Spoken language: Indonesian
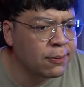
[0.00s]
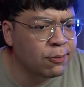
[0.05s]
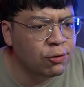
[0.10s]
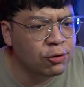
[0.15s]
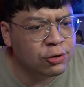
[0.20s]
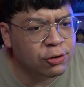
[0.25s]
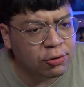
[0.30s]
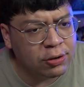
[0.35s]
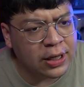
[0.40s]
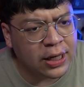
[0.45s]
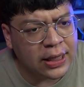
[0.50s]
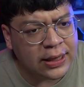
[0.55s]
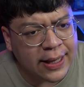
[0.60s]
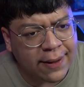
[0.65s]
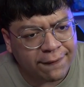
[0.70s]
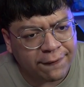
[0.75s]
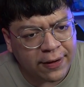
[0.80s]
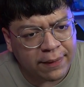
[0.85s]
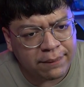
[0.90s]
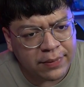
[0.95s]
musuh nih
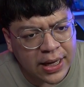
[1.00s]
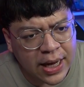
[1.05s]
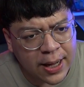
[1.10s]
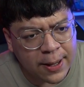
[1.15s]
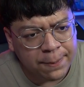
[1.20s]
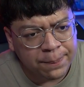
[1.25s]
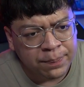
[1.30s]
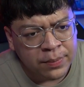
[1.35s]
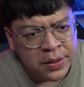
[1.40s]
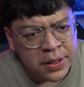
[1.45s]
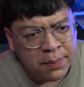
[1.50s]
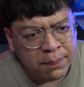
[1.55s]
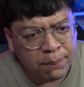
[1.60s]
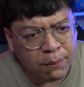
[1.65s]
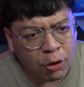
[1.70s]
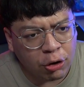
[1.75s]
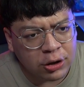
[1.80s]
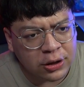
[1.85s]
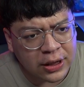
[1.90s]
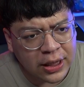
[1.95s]
kata Feb ya
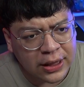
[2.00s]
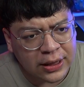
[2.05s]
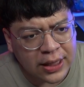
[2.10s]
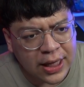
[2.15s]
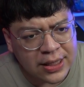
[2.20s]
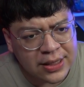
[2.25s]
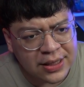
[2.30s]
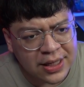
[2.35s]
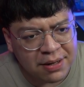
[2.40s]
Potret lance